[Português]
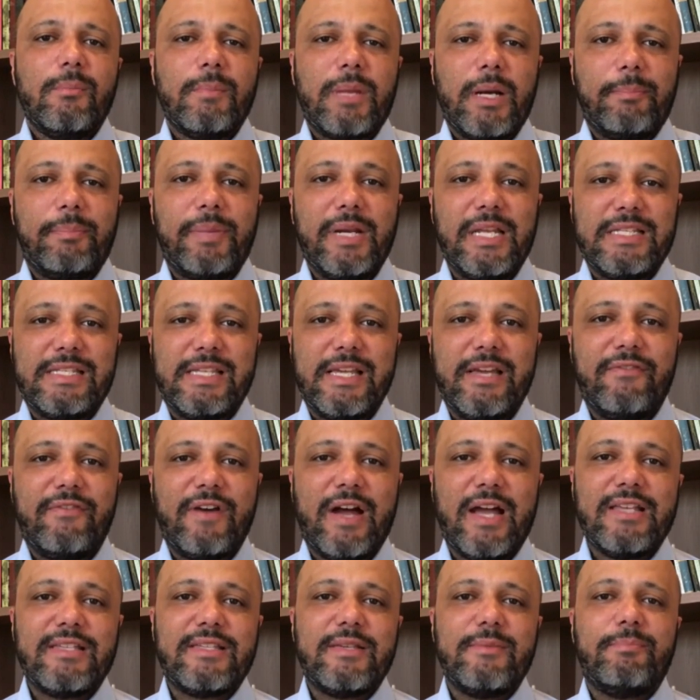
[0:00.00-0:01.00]
para
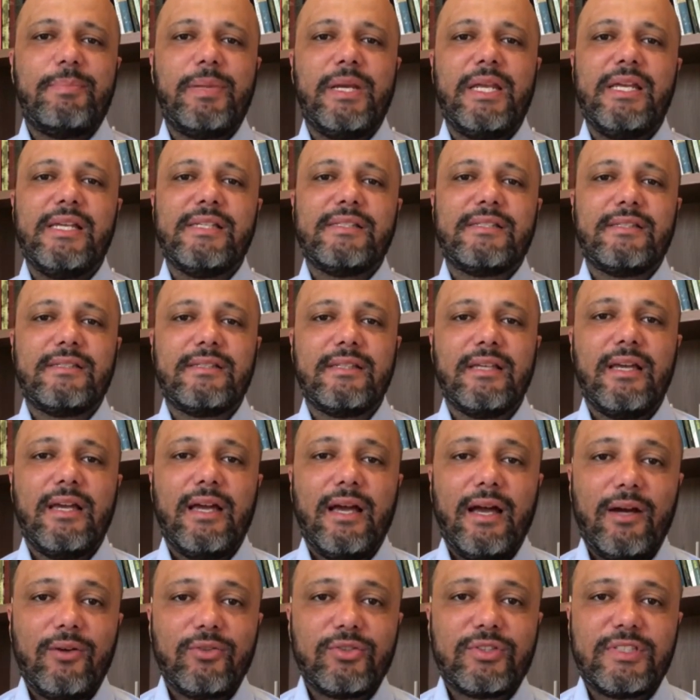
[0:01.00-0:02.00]
preservar as empresas,
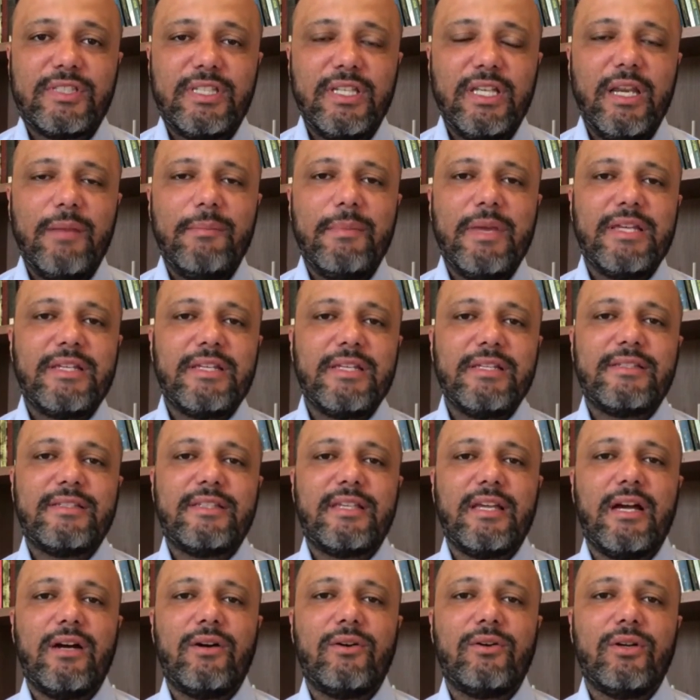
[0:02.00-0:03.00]
auxílio
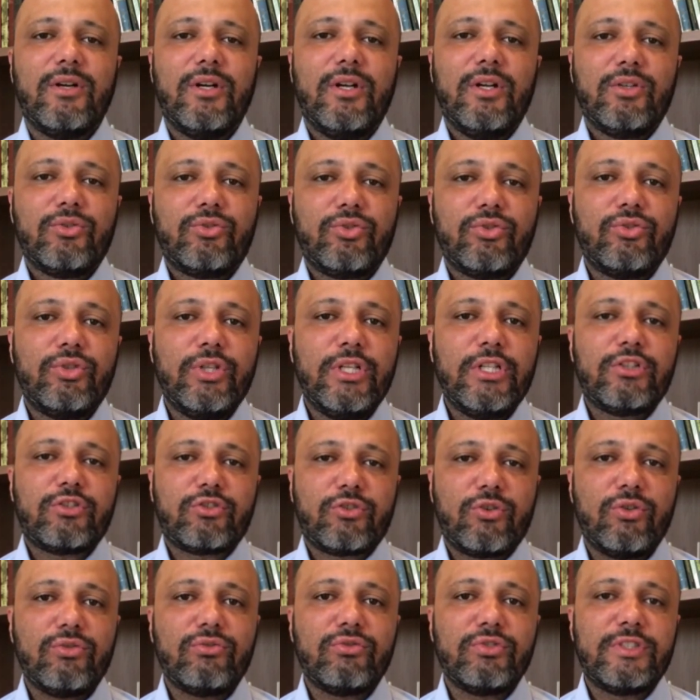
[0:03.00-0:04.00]
emergencial, tudo
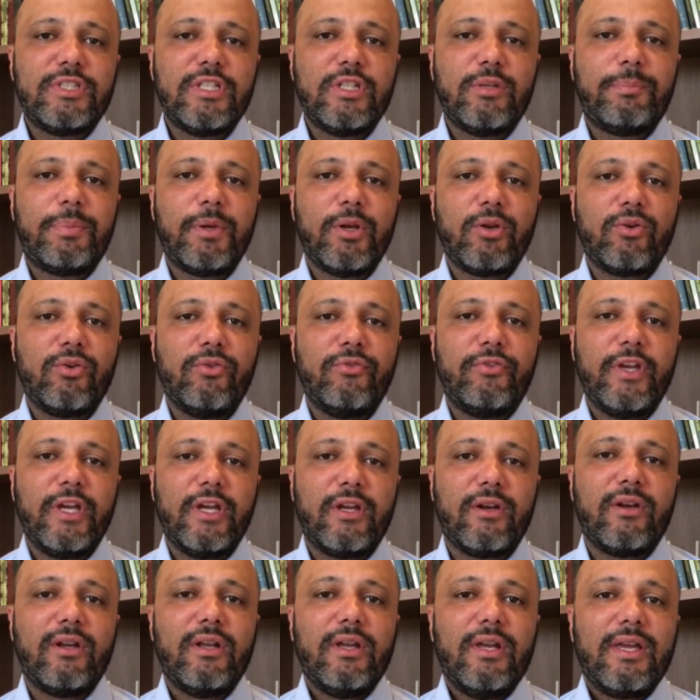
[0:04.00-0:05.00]
isso conduzido pelo
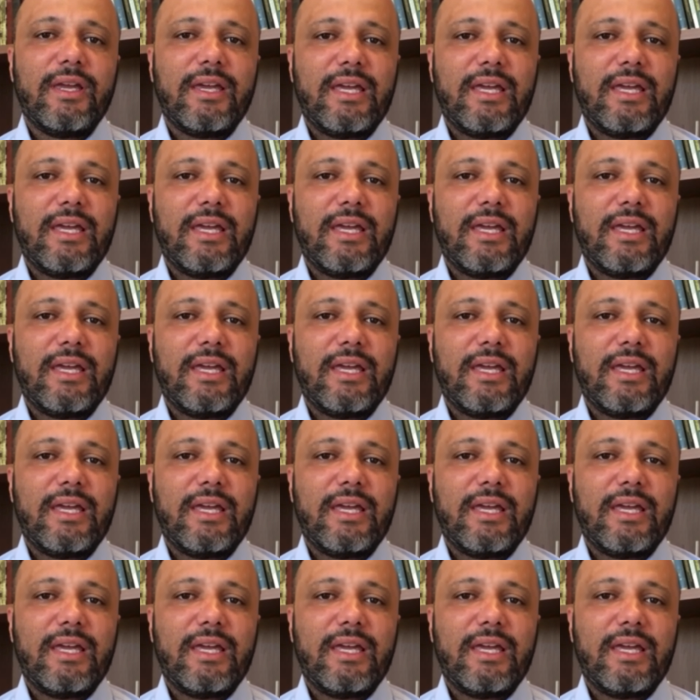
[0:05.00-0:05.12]
governo.